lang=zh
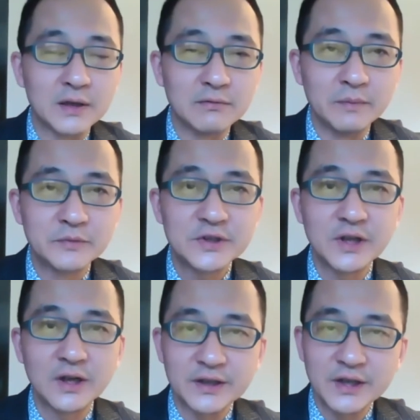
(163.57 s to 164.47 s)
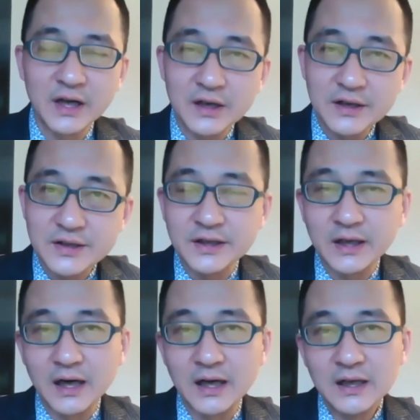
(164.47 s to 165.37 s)
我们知道呢，任何事情
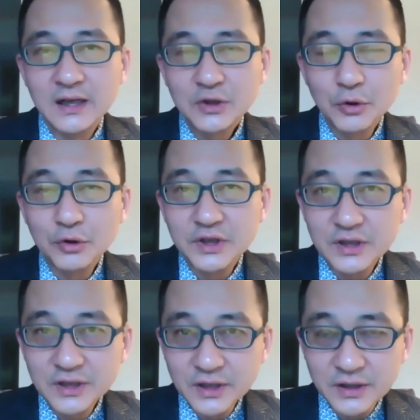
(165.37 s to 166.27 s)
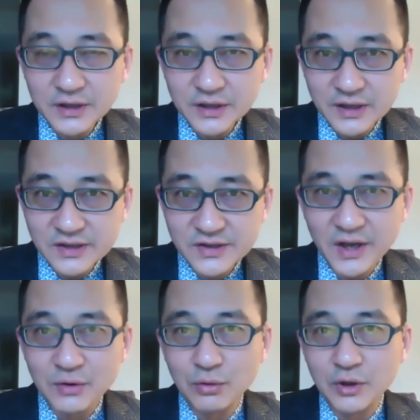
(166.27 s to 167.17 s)
啊都有一定的这个限度，